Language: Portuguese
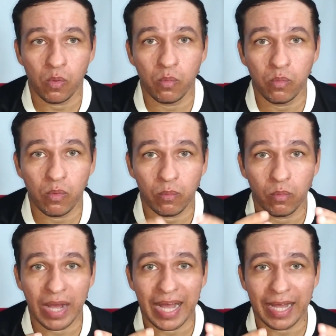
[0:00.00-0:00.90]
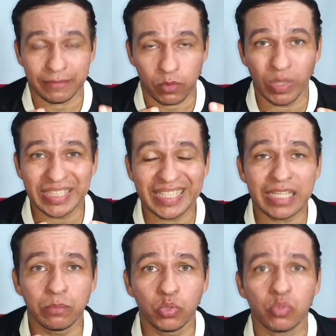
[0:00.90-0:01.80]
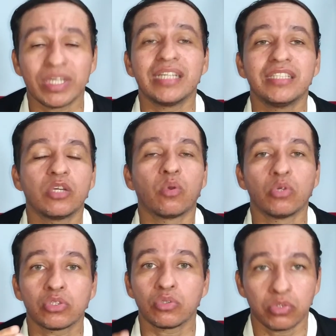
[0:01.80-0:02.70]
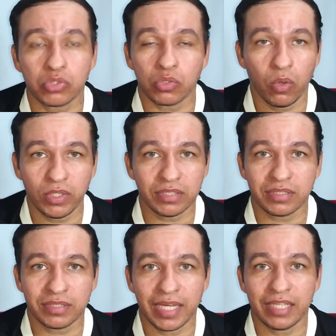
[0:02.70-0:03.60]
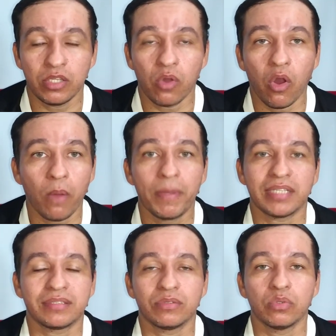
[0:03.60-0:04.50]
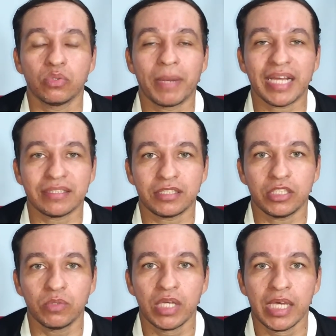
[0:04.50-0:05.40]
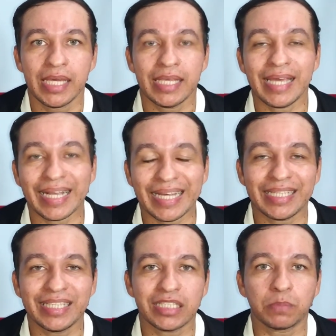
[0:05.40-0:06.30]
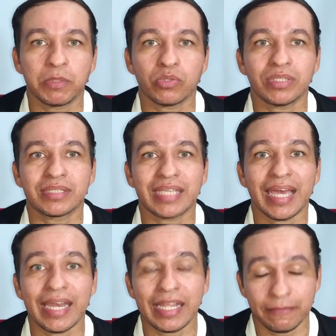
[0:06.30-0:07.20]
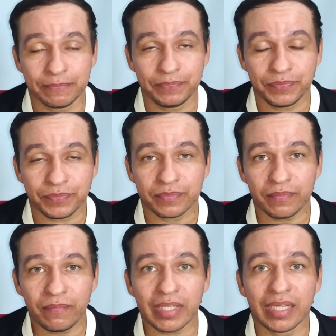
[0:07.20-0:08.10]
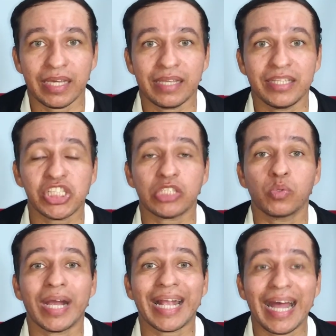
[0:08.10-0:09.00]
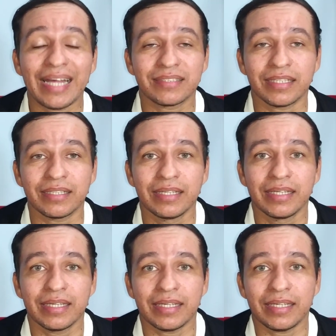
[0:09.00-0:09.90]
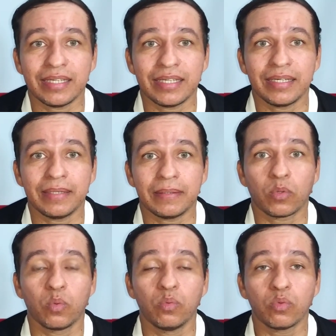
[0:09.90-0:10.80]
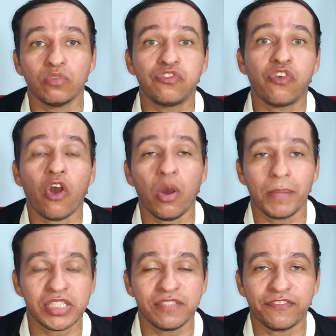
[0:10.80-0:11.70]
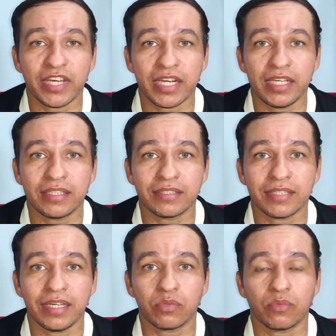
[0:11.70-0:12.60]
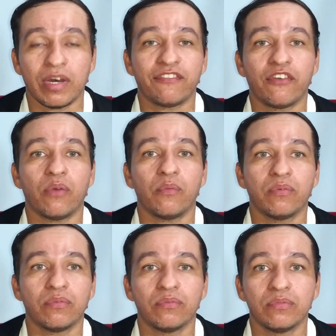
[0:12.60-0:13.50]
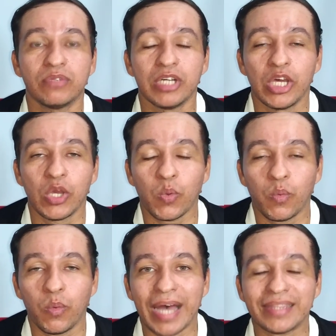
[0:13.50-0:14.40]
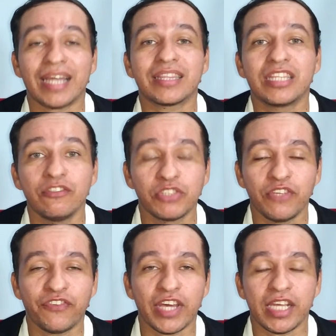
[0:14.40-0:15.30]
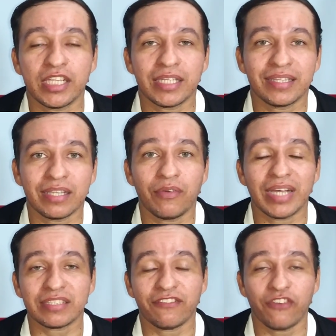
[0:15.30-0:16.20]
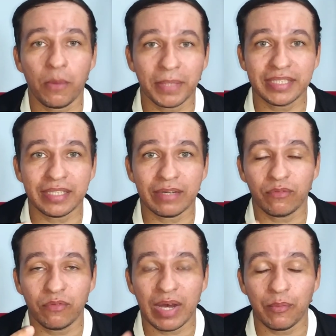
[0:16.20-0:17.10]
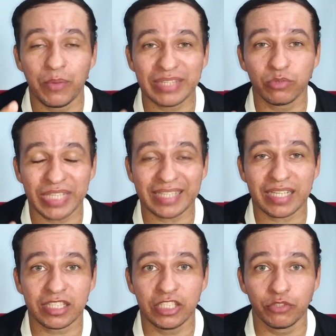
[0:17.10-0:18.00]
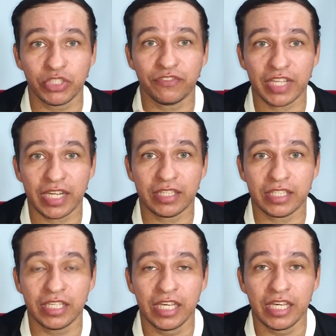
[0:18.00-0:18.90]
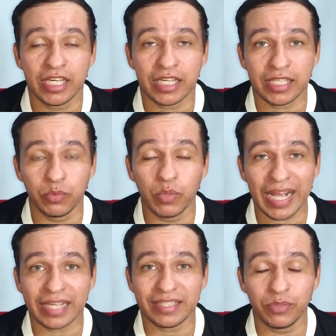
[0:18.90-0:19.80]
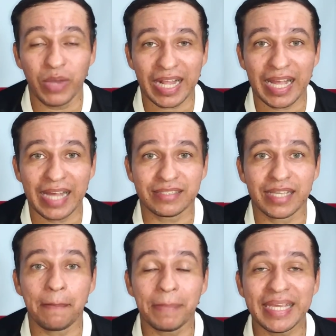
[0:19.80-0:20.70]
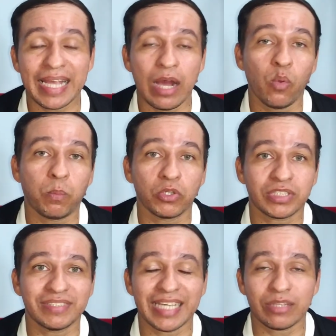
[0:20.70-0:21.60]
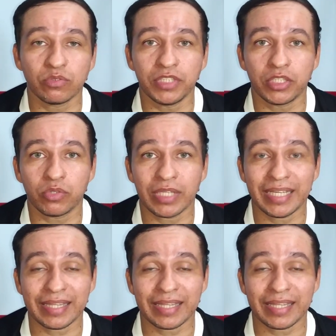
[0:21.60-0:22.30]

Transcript: um, uma quantidade muito grande de construções, né, de obras no, no, Brasil. E a cada dia as pessoas querem é, deixar sua casa é, com, com, formas diferentes, certo? Com, com, com, atrativos diferentes. Então, essa forma de uma, uma dos atrativos diferentes de uma, de uma casa é aplicar o porcelanato líquido. Tem